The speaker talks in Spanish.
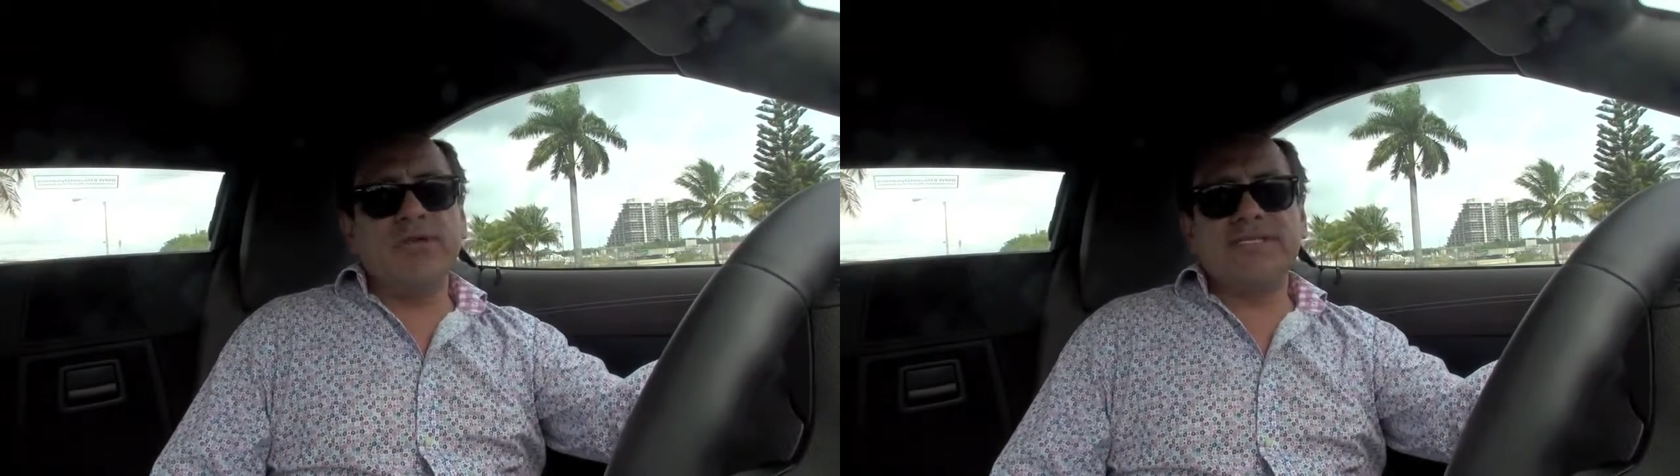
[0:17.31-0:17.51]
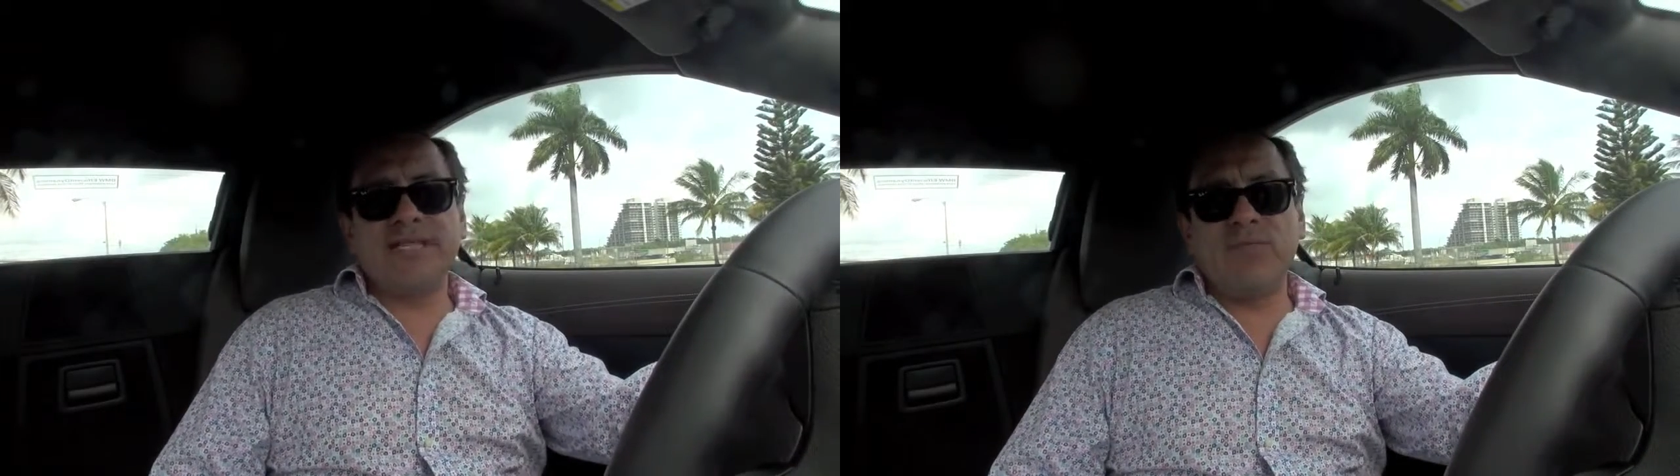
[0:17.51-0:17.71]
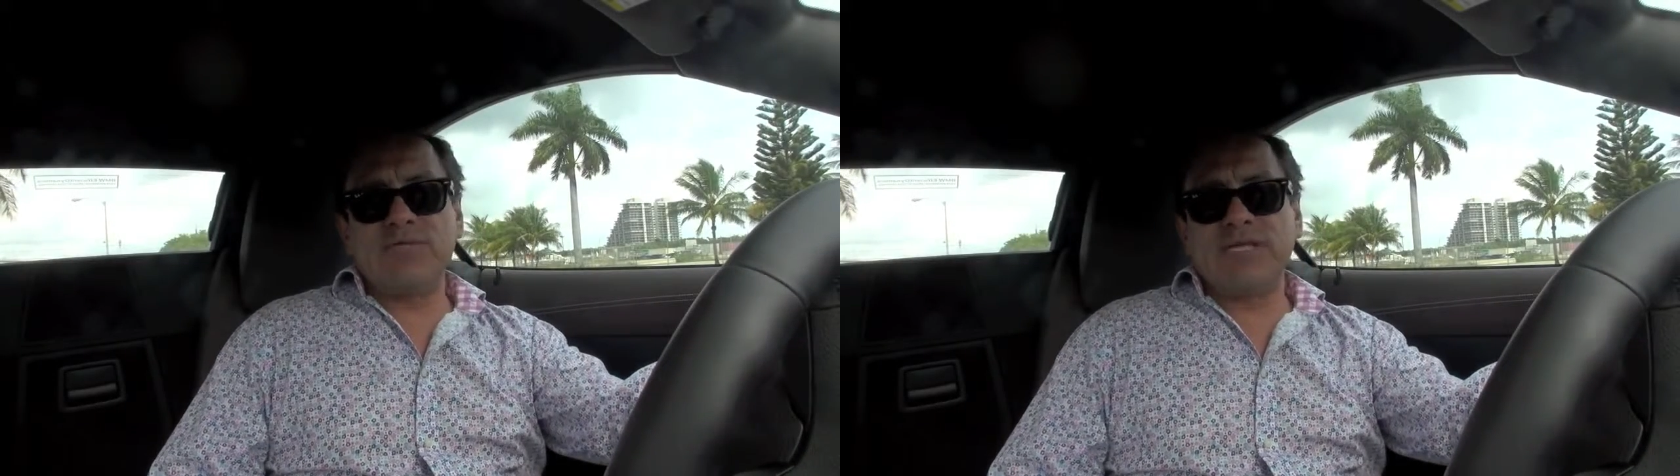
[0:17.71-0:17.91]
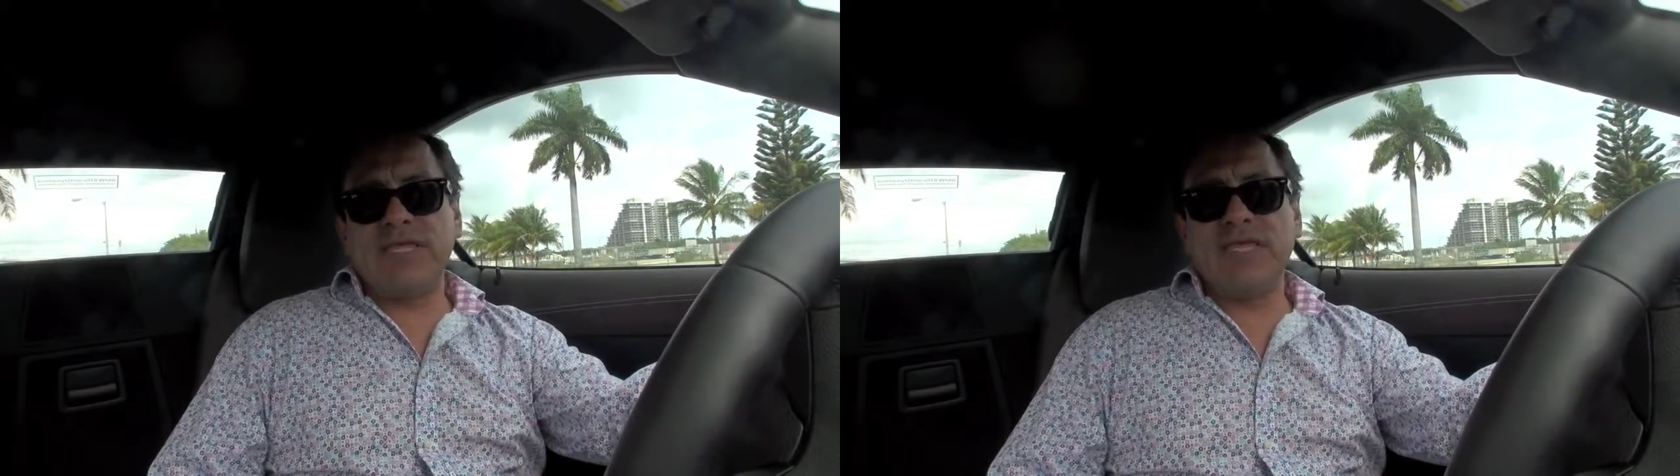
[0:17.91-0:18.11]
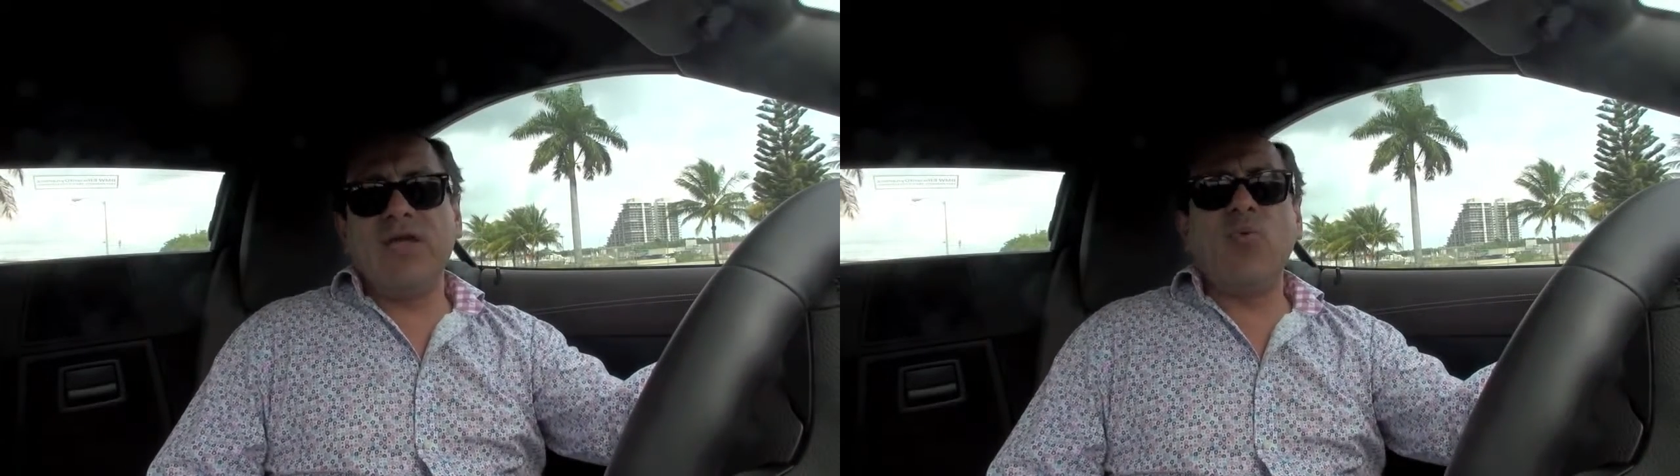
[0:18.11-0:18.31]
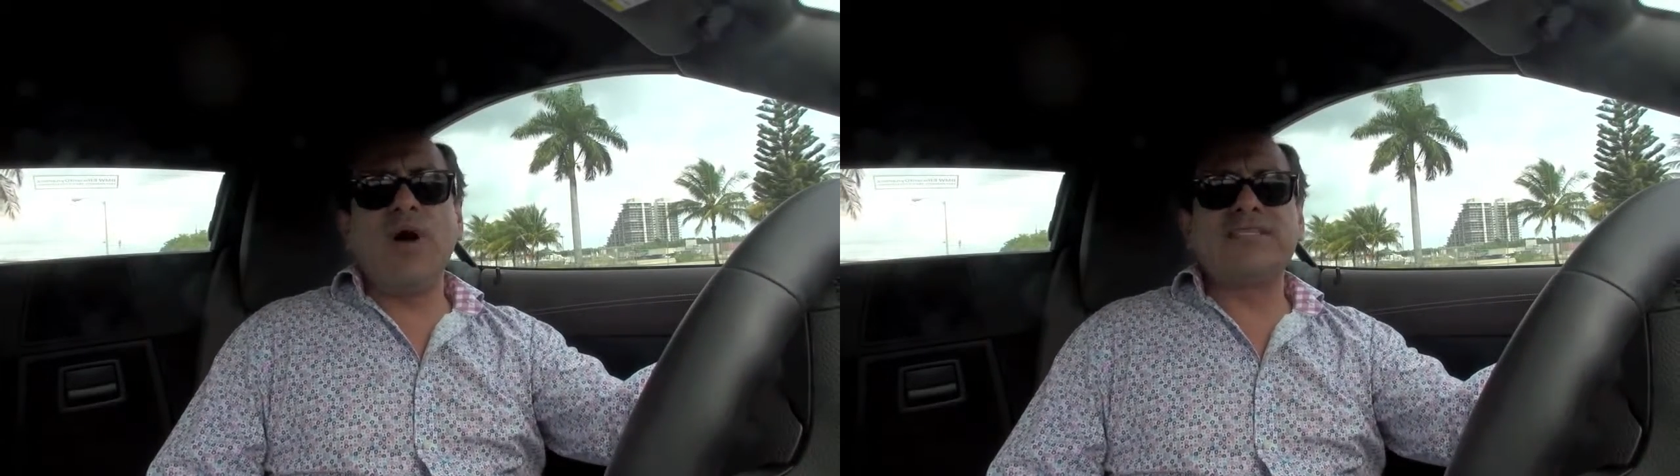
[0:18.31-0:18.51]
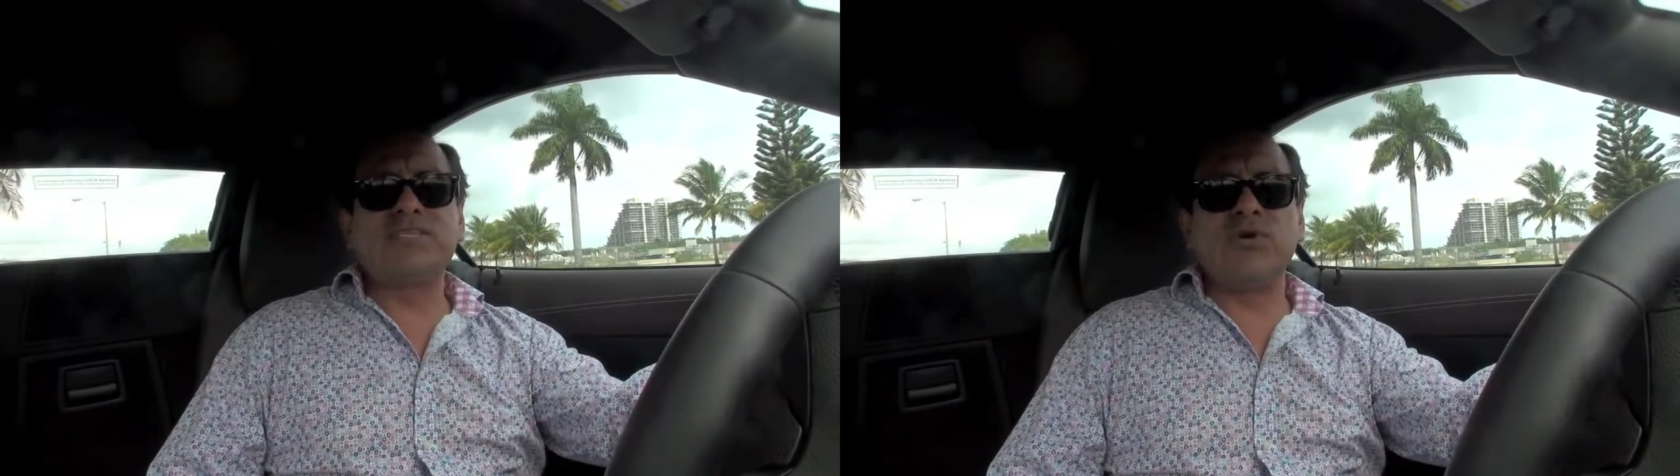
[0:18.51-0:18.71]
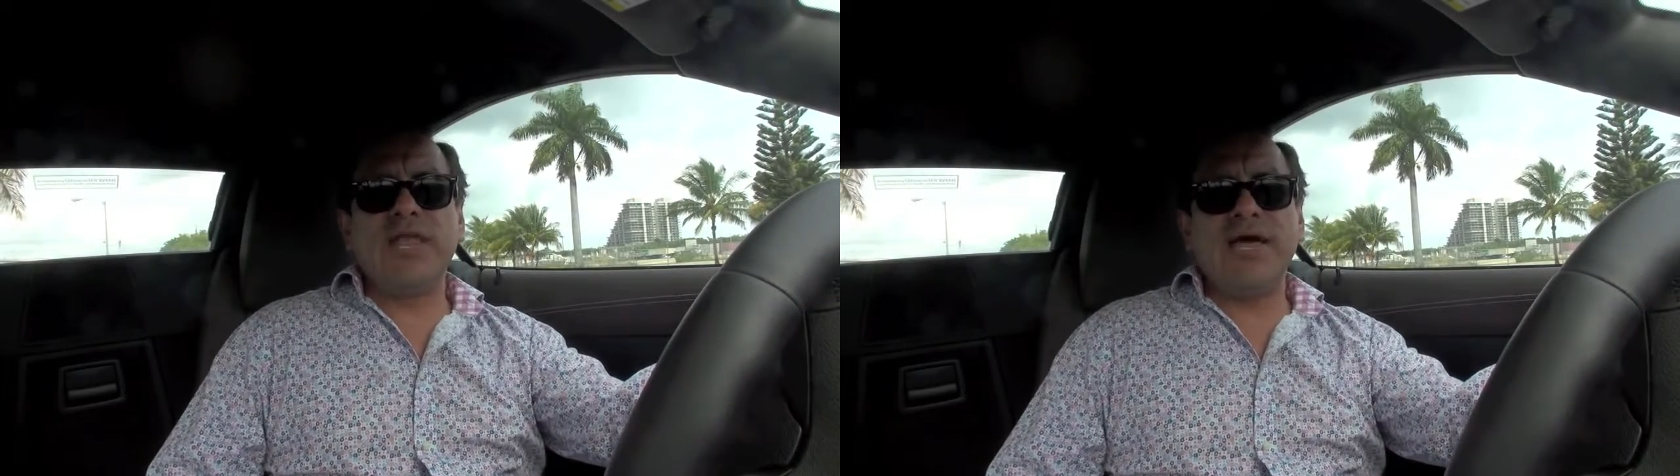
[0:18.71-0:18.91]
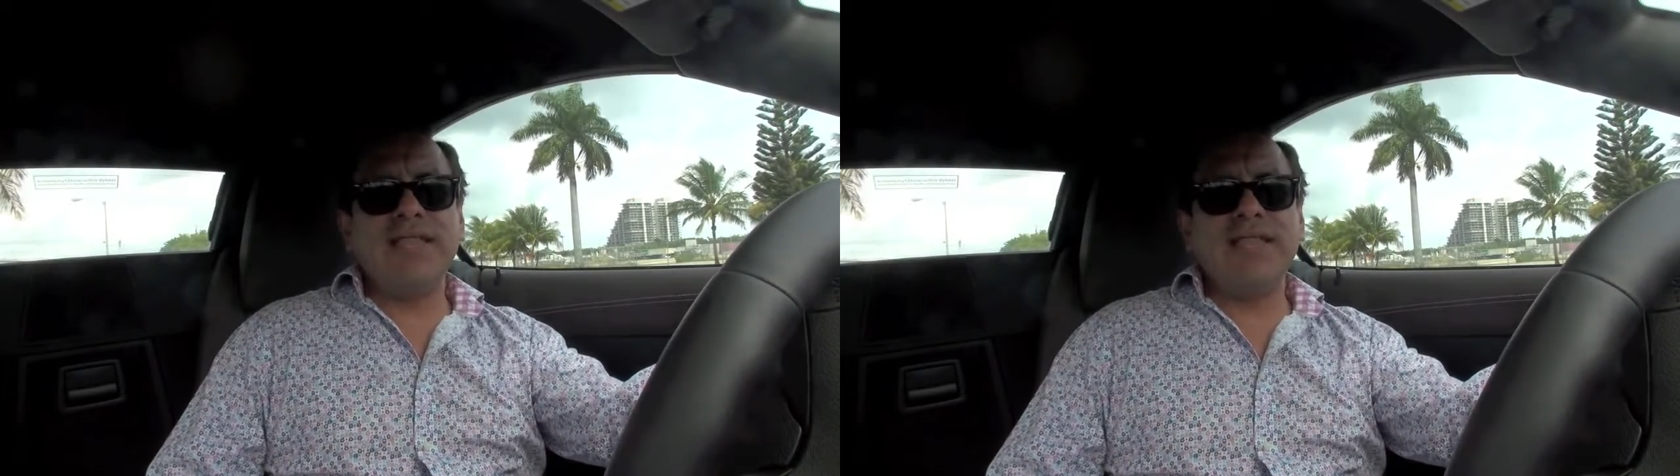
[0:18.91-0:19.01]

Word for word: hoy estamos aquí en Watson